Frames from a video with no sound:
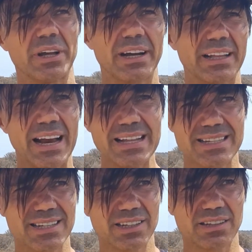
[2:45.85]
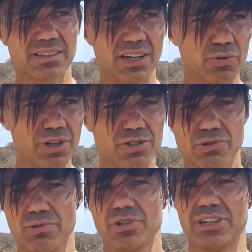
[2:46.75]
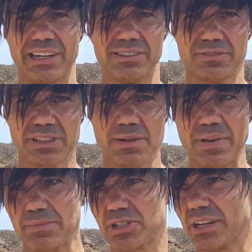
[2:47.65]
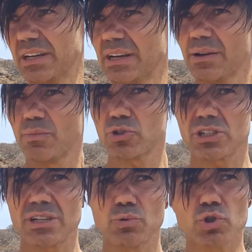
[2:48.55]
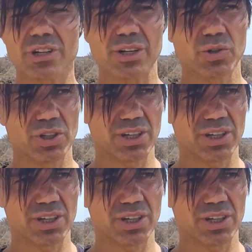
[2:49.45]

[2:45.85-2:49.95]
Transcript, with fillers: Regeneracji, trenuję co drugi dzień, wysypiam się. Może za dużo na nogi